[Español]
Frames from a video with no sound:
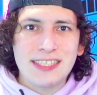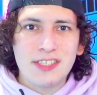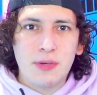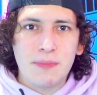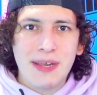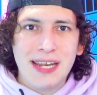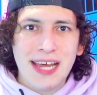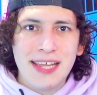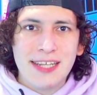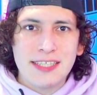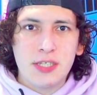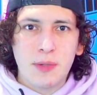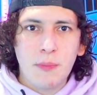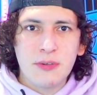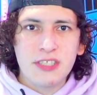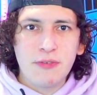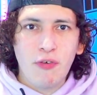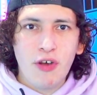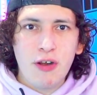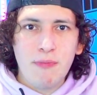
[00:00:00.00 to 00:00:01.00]
haces dominadas
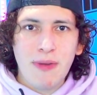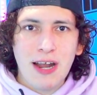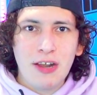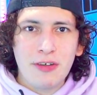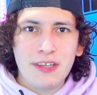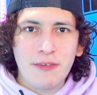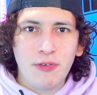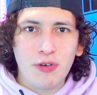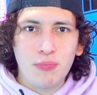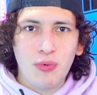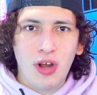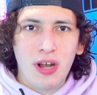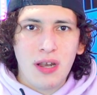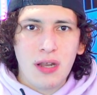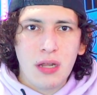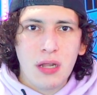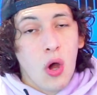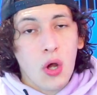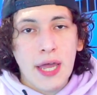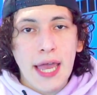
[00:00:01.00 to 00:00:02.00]
como si fuera un balón de
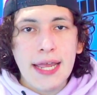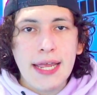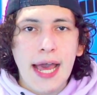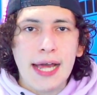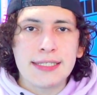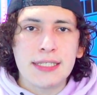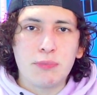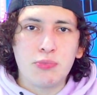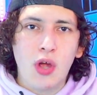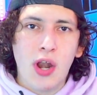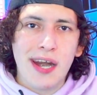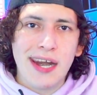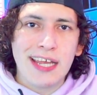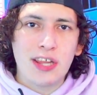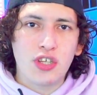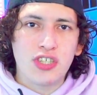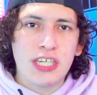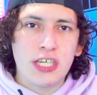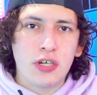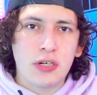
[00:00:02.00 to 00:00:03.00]
fútbol. Ok, acepto el
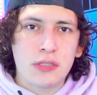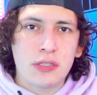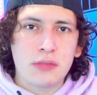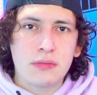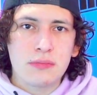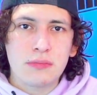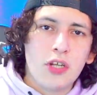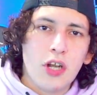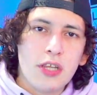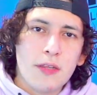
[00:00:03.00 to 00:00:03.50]
reto, chicos.